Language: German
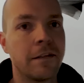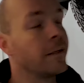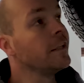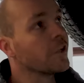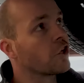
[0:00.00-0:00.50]

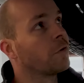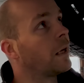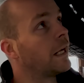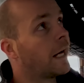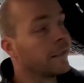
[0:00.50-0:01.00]
hier schon
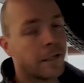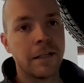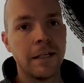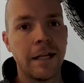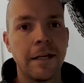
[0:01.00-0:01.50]
mal Hand
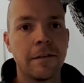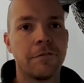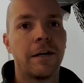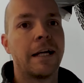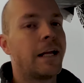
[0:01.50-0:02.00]
angelegt,
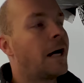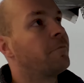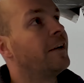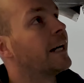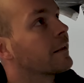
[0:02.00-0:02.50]
weil ab
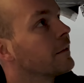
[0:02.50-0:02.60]
Werk